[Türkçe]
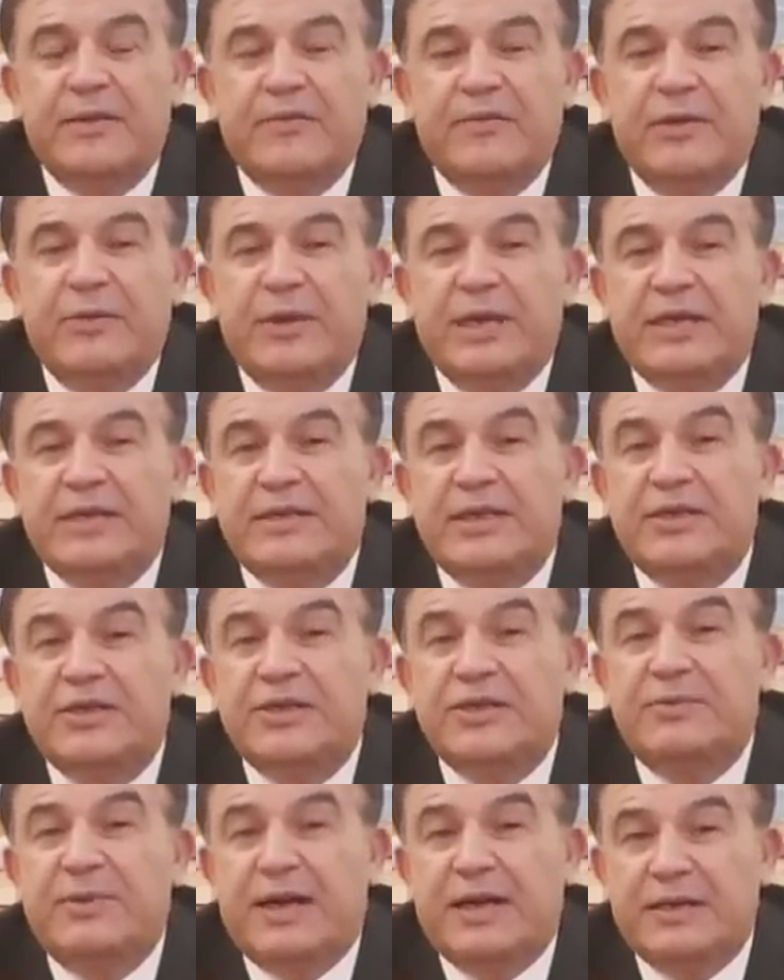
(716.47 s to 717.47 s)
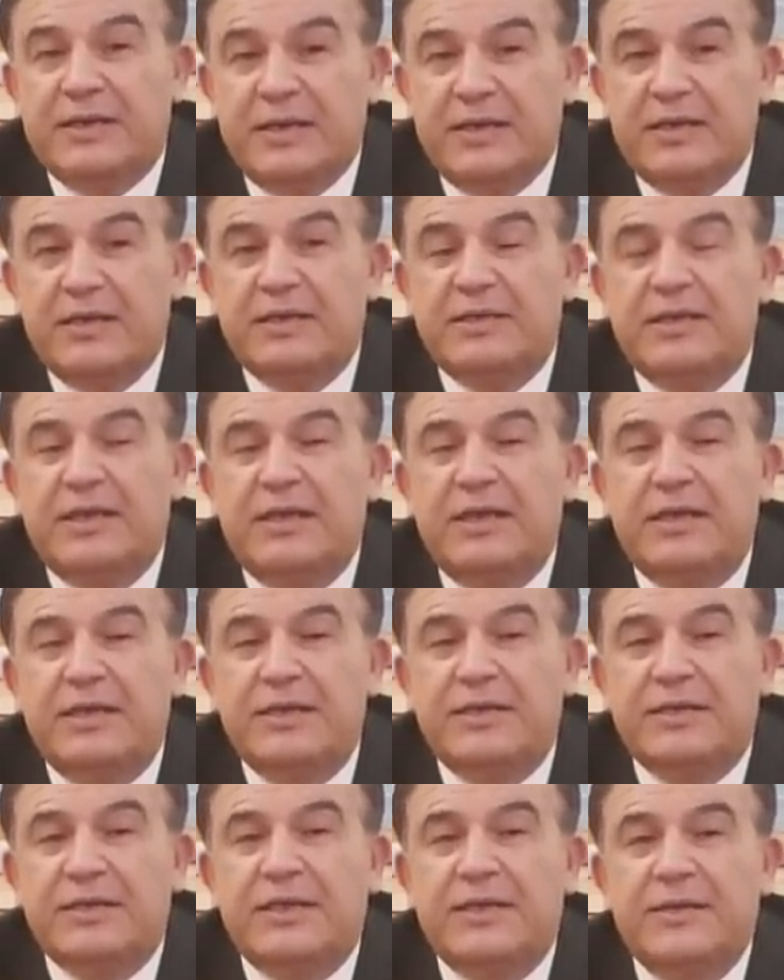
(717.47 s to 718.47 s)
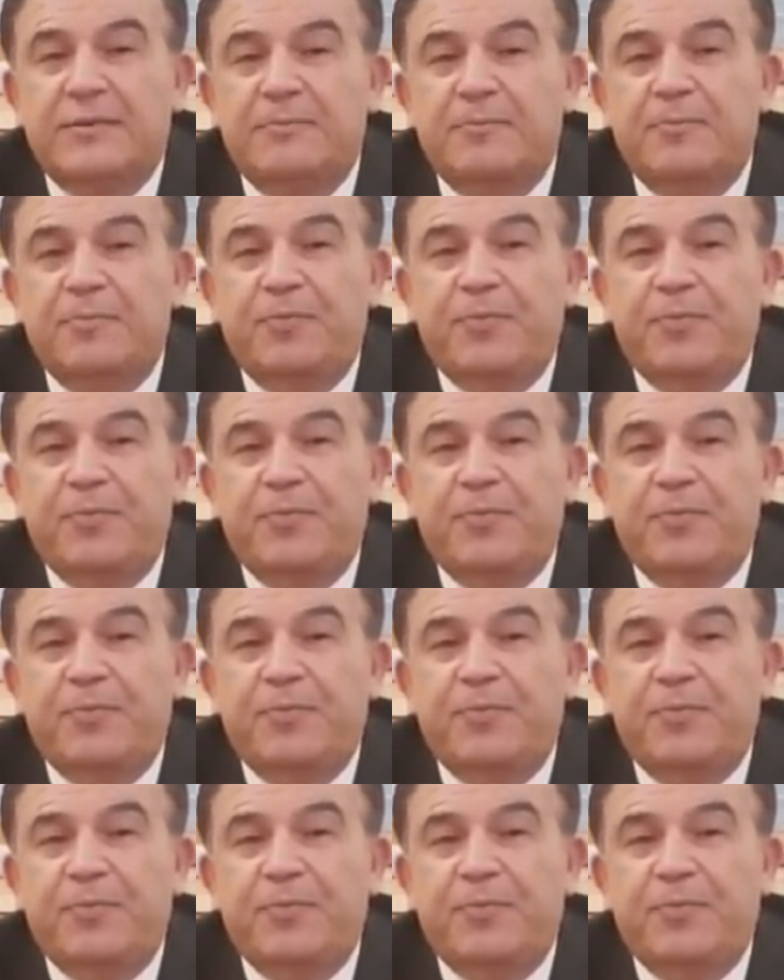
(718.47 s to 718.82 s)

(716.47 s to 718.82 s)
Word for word: ve biraz da şımartıldı Zelenski